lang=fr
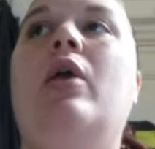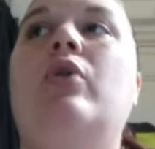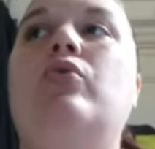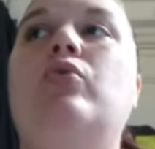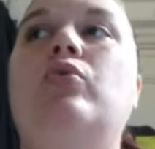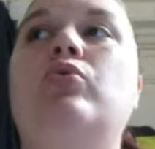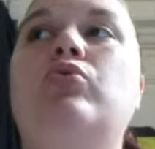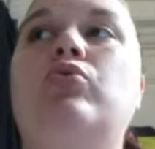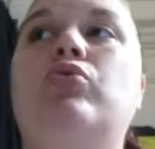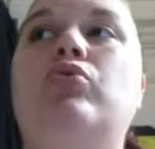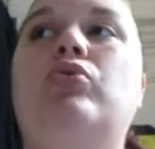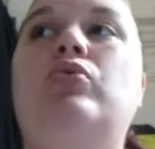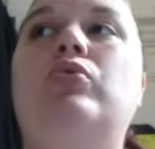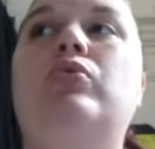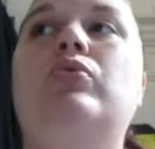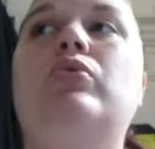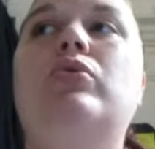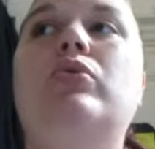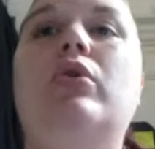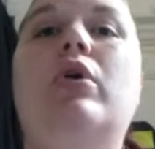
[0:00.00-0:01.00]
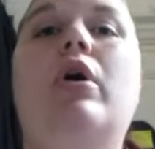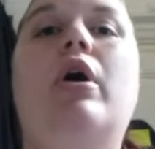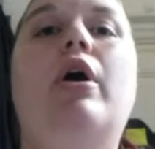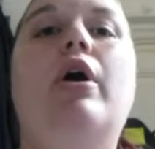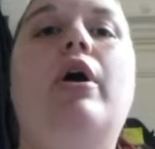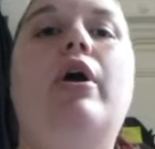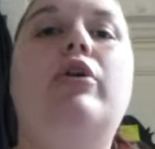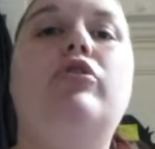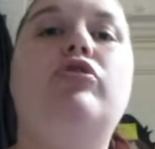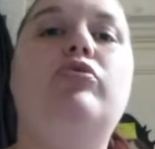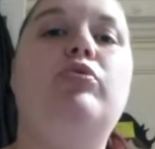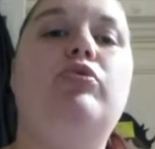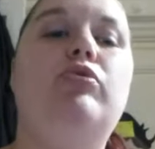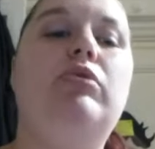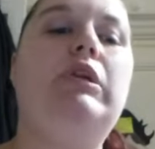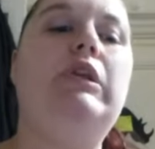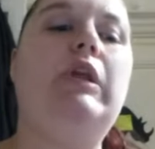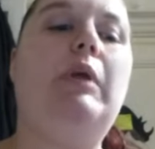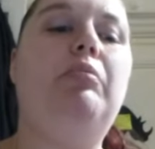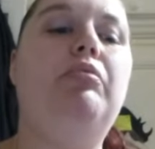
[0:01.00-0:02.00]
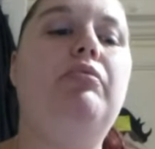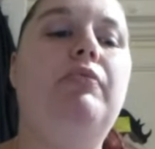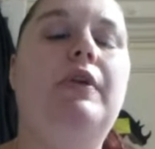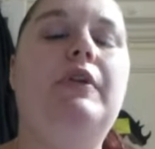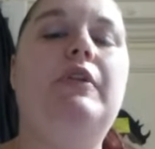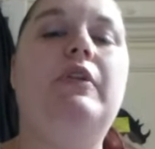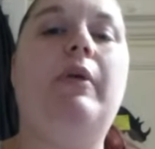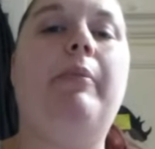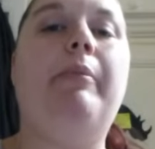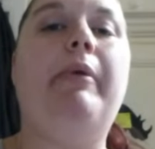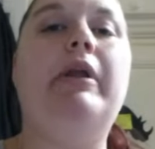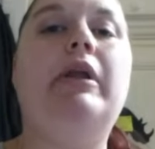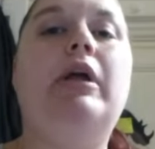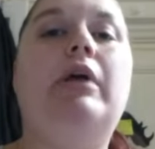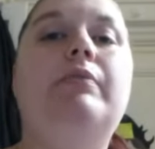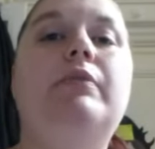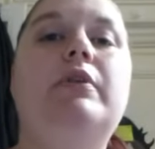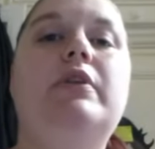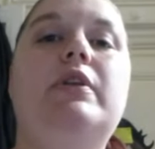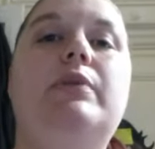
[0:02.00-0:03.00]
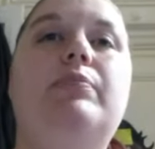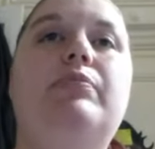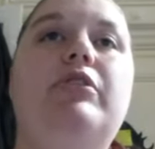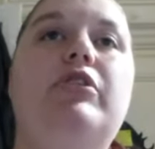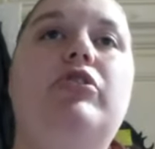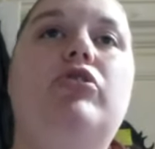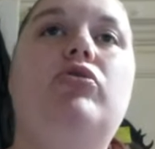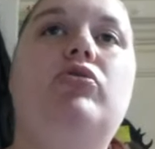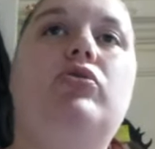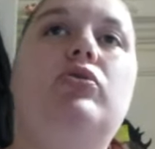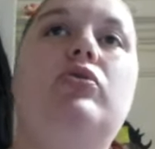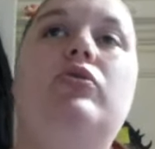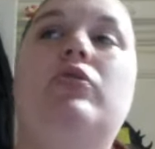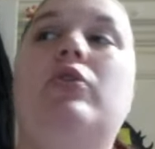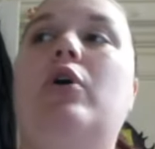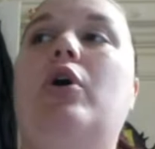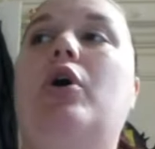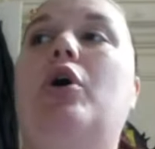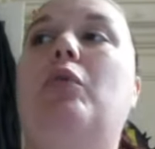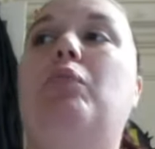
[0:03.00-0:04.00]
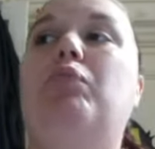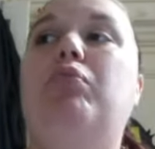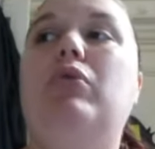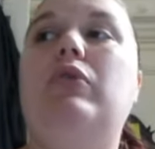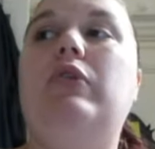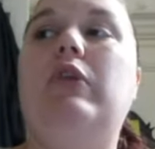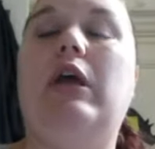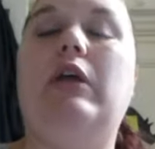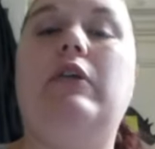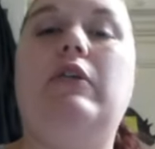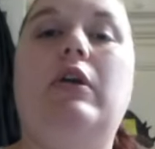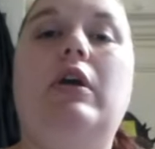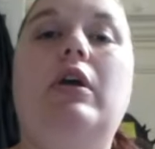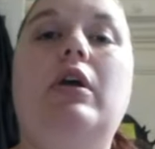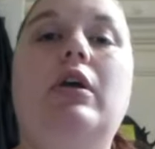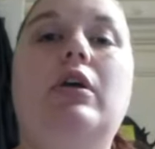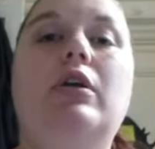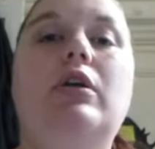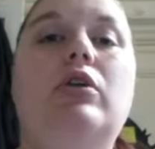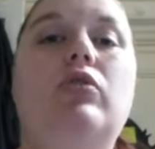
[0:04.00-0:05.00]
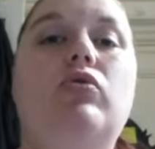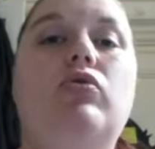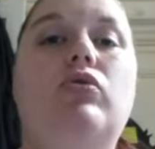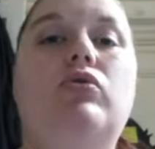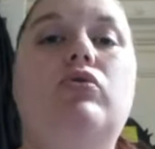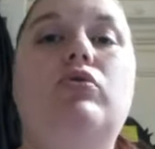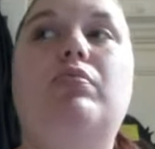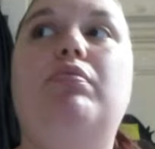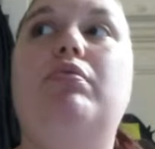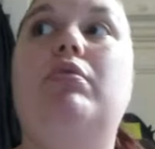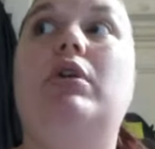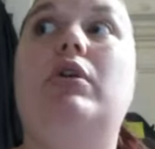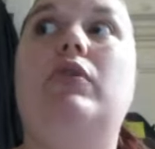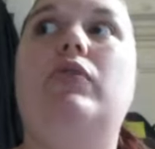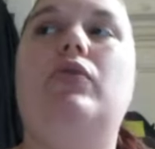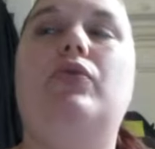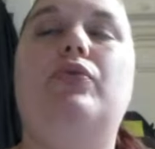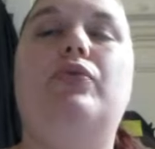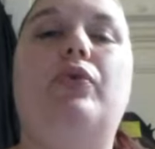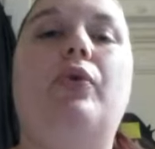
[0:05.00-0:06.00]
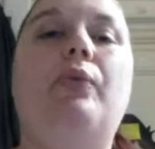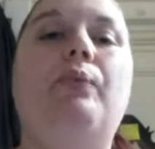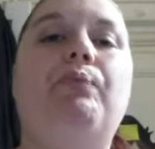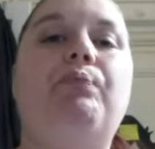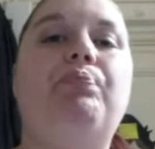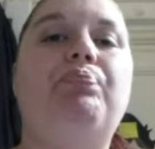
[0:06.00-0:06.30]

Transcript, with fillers: Donc du coup, euh, je me suis dit que ça pouvait être sympa de ramener des petites choses euh, pour certains et surtout pour les enfants.